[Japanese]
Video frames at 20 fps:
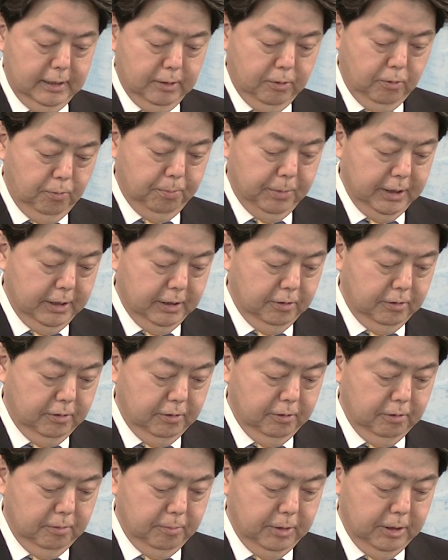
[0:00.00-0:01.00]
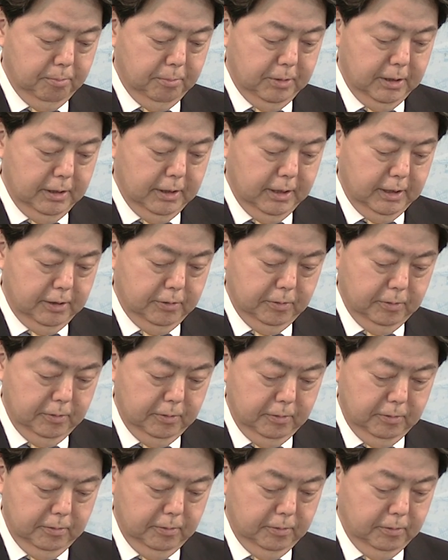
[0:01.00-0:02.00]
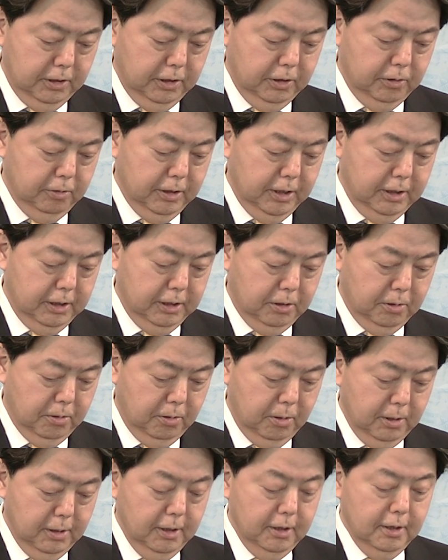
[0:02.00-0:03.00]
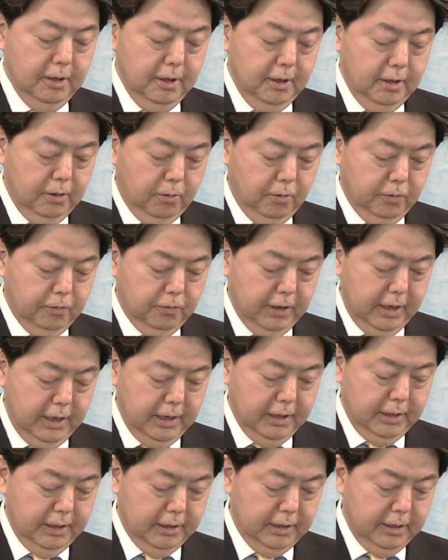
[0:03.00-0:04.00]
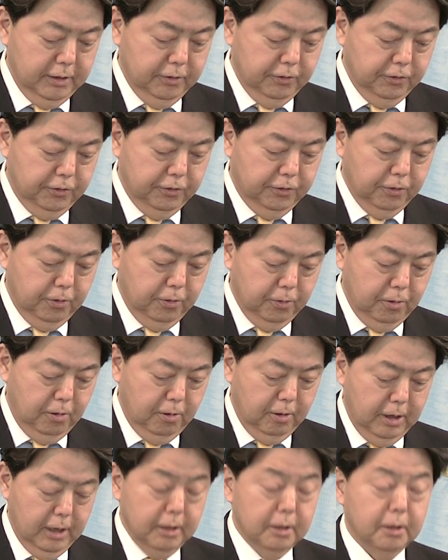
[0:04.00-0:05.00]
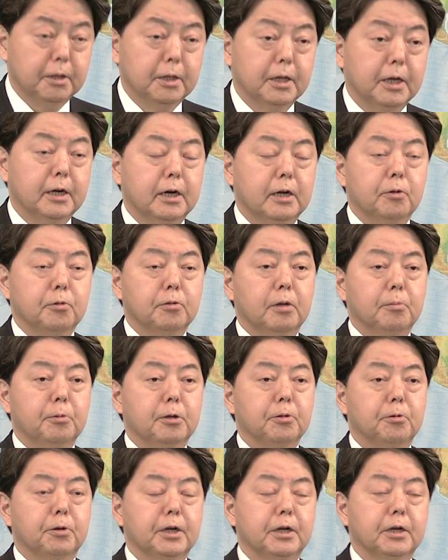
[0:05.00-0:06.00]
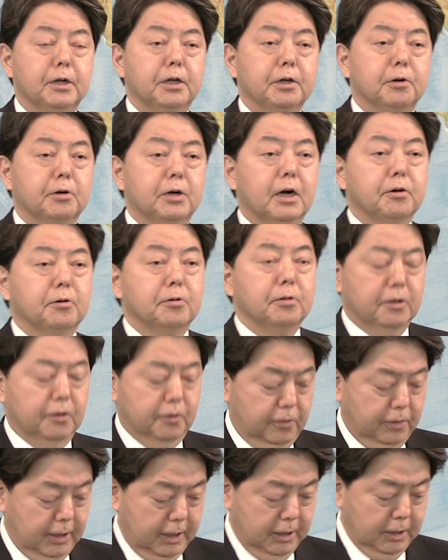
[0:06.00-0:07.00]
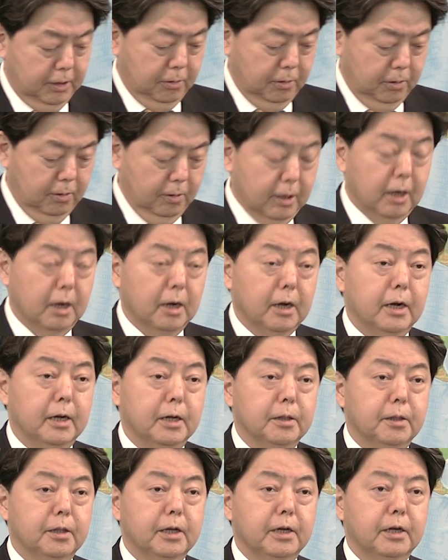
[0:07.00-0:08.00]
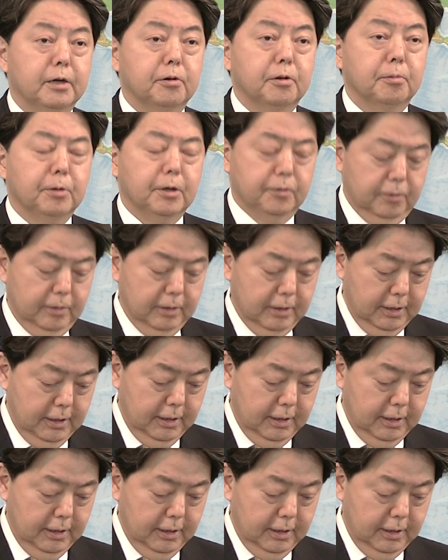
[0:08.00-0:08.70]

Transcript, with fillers: OPEC メンバーである UAE と国際原油市場の安定化のための連携を確認したいと考えております。